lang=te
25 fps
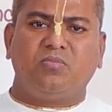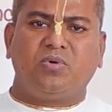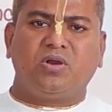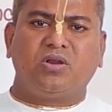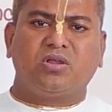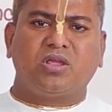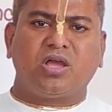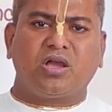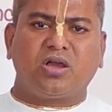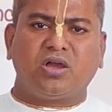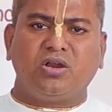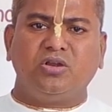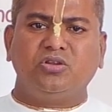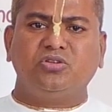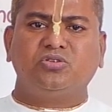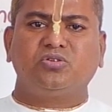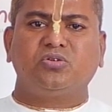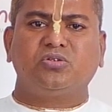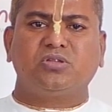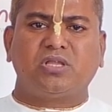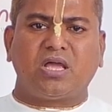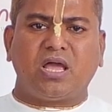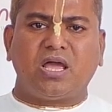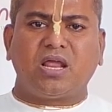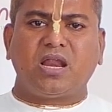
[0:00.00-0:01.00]
మనకు ఎక్కడి
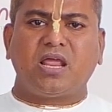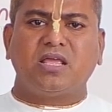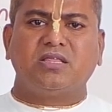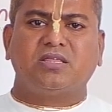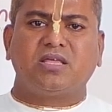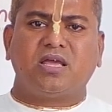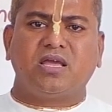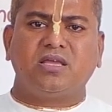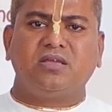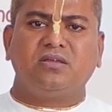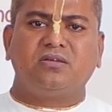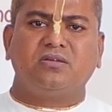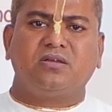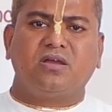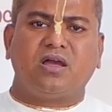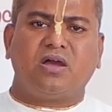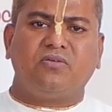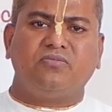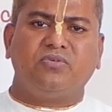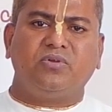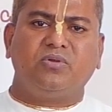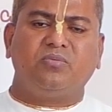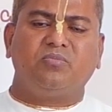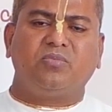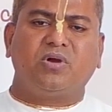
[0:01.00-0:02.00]
నుంచో తయారవుతాయి
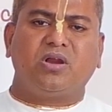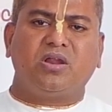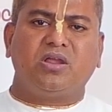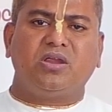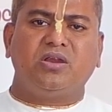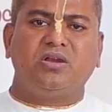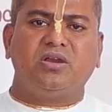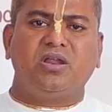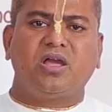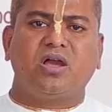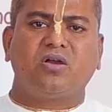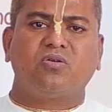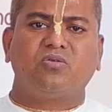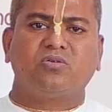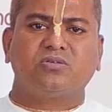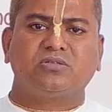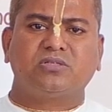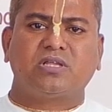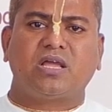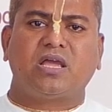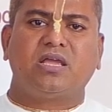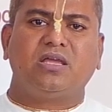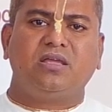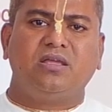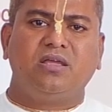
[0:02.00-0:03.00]
అవి మన ఇండియాకు
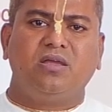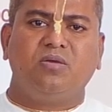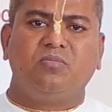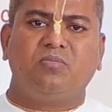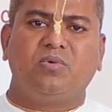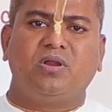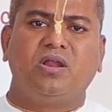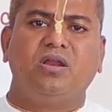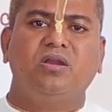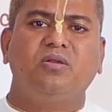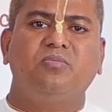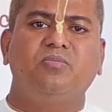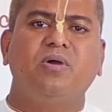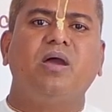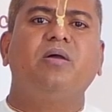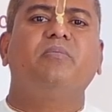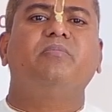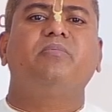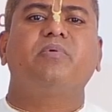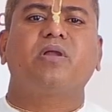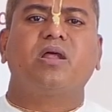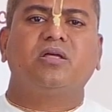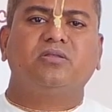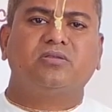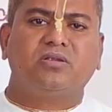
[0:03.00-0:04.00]
వస్తాయి మనల్ని
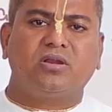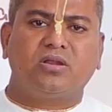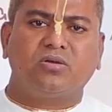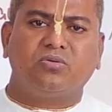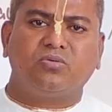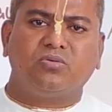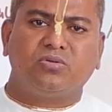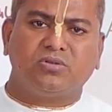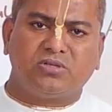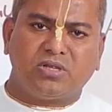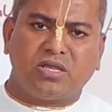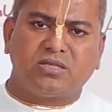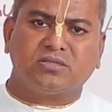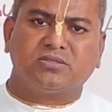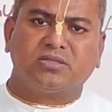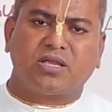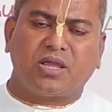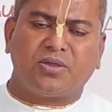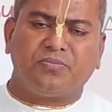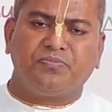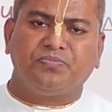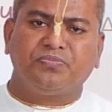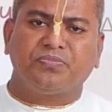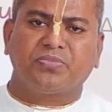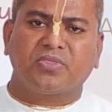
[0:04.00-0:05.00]
భయభ్రాంతులకు గురి
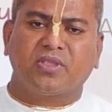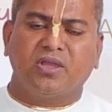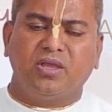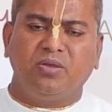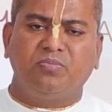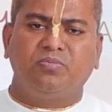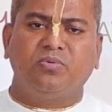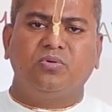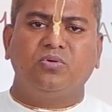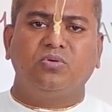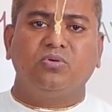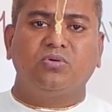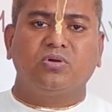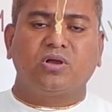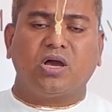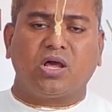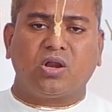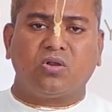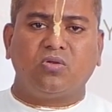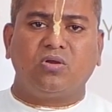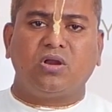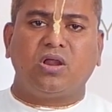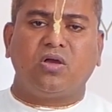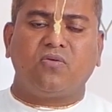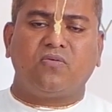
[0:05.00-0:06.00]
చేస్తాయి ఇప్పుడు
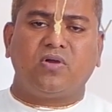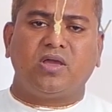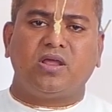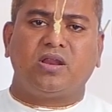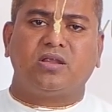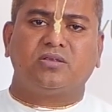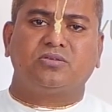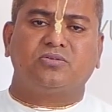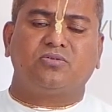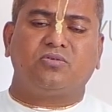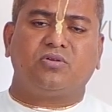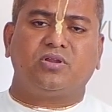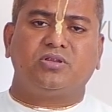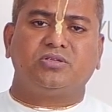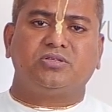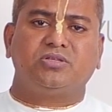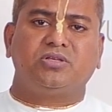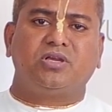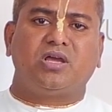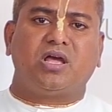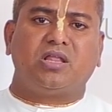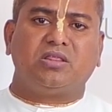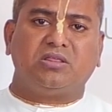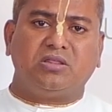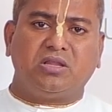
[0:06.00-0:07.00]
కరోనా వైరస్
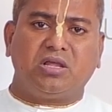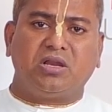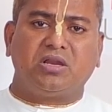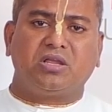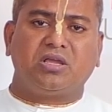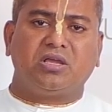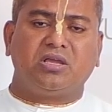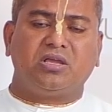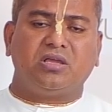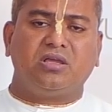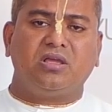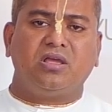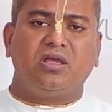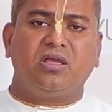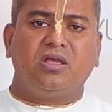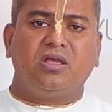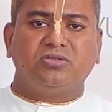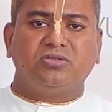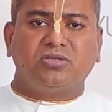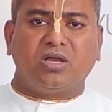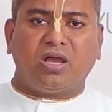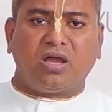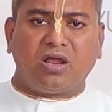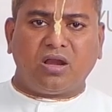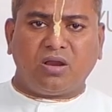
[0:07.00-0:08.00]
గురించి అందరికీ
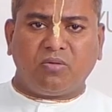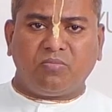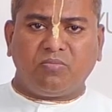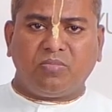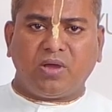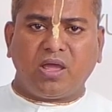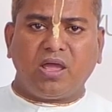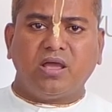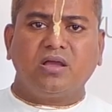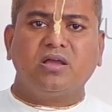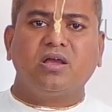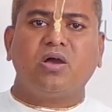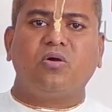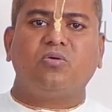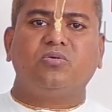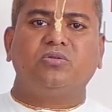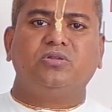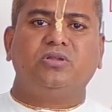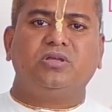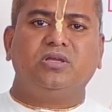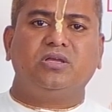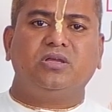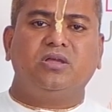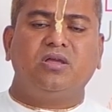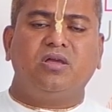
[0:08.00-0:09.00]
చాలా భయంగా
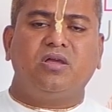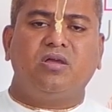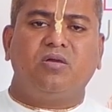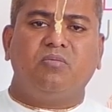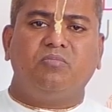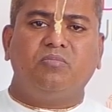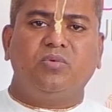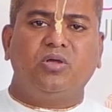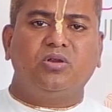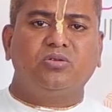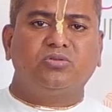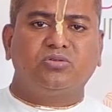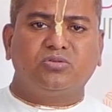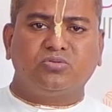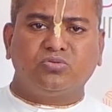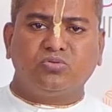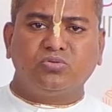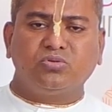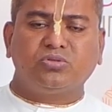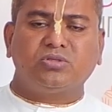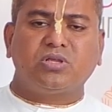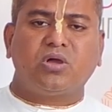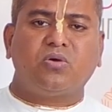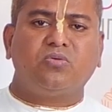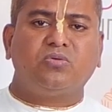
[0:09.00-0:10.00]
ఉంది మీరు
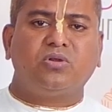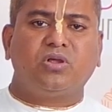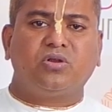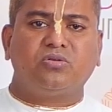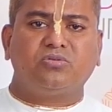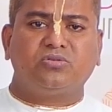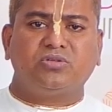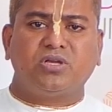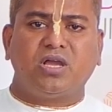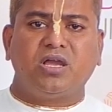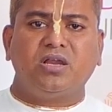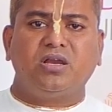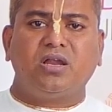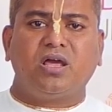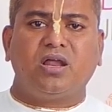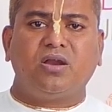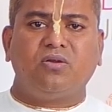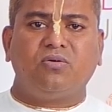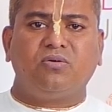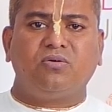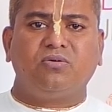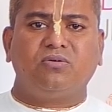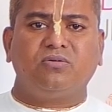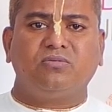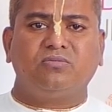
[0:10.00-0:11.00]
చూస్తూ ఉన్నారు
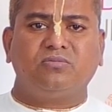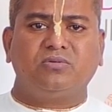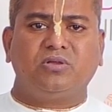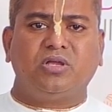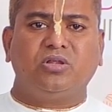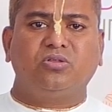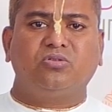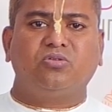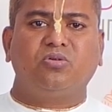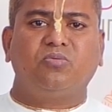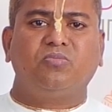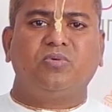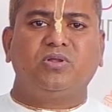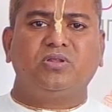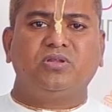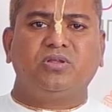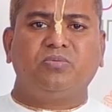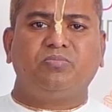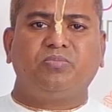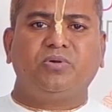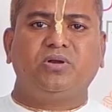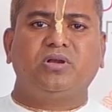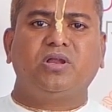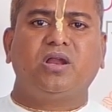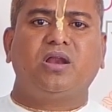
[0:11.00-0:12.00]
చైనాలో
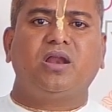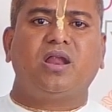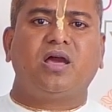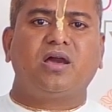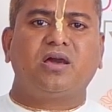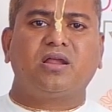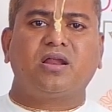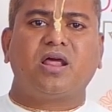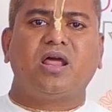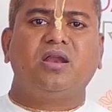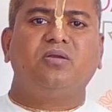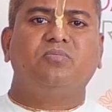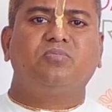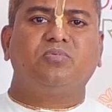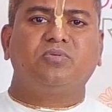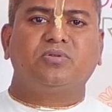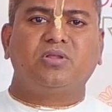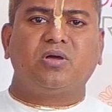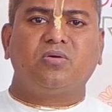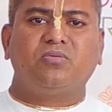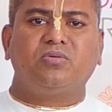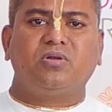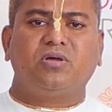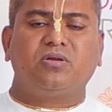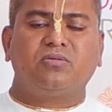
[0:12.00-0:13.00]
ఎంతోమంది పిట్టల్లాగా
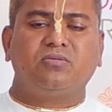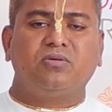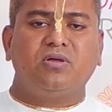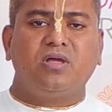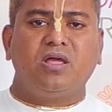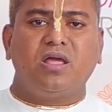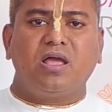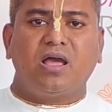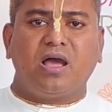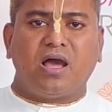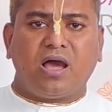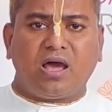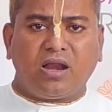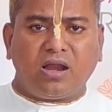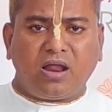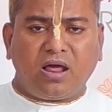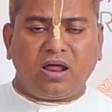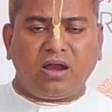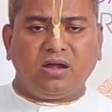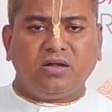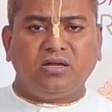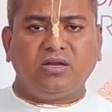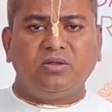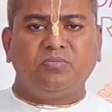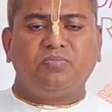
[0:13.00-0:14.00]
రాలిపోతూ ఉన్నారు
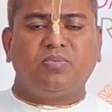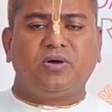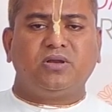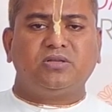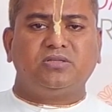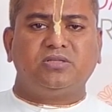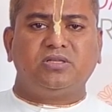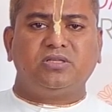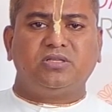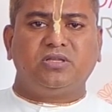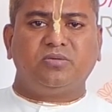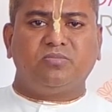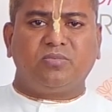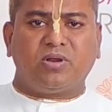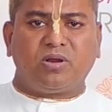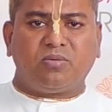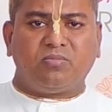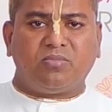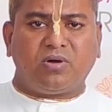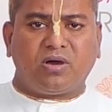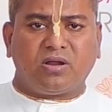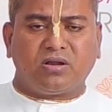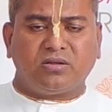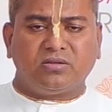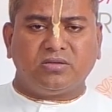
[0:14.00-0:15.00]
అలాంటి పరిస్థితి మన
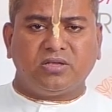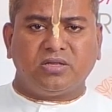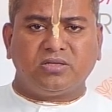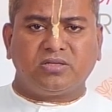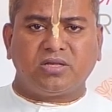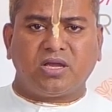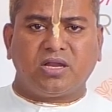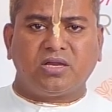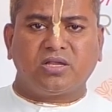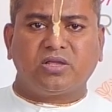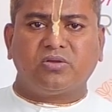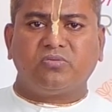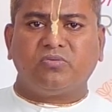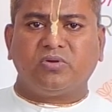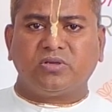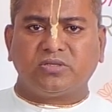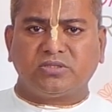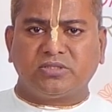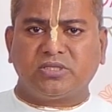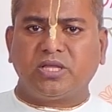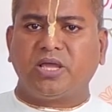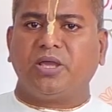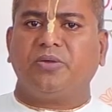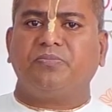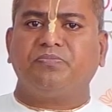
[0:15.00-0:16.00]
భారతదేశానికి
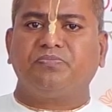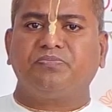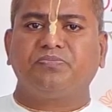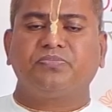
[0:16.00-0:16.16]
వస్తే